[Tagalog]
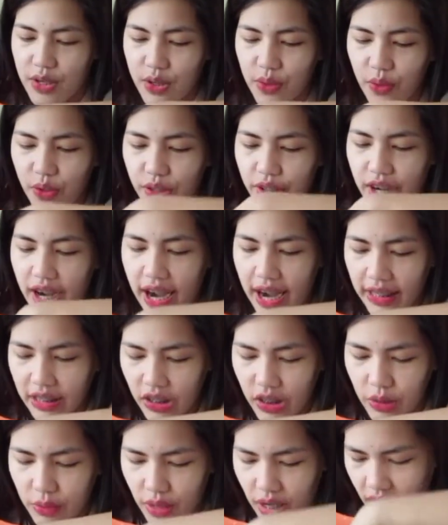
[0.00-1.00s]
So, alright.
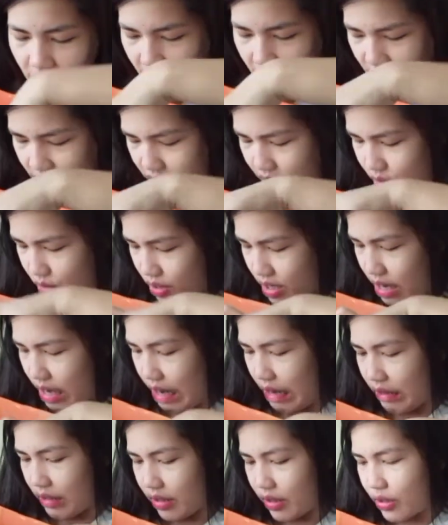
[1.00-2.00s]
Ayan, yun
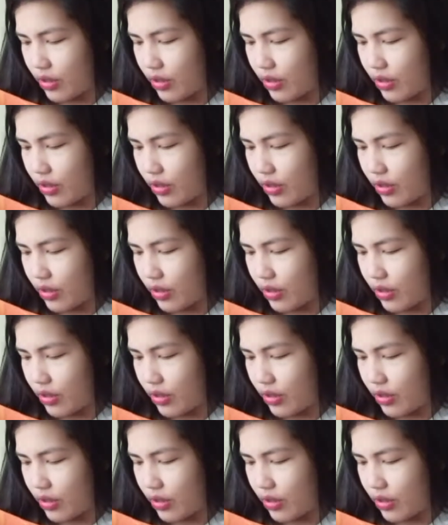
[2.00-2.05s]
lang.